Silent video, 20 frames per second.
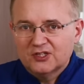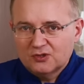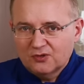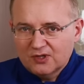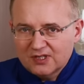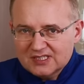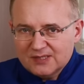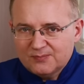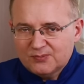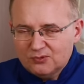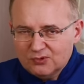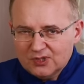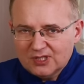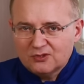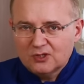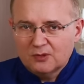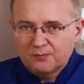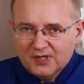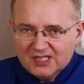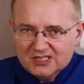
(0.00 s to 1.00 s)
To
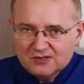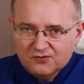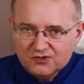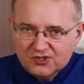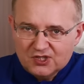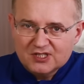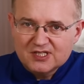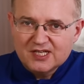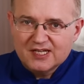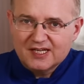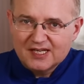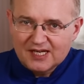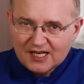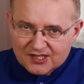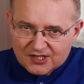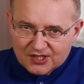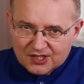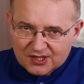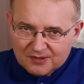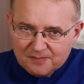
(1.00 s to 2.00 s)
recepturę, którą Państwo widzicie na
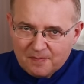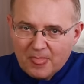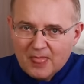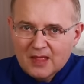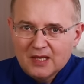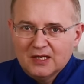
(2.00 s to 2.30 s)
ekranie,